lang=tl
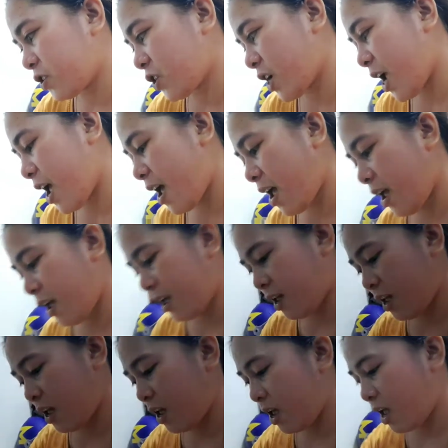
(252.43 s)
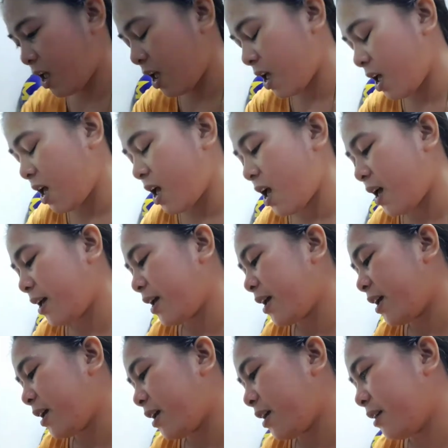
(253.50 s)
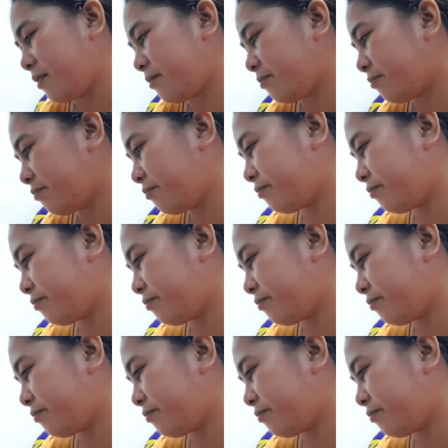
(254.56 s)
siya. And,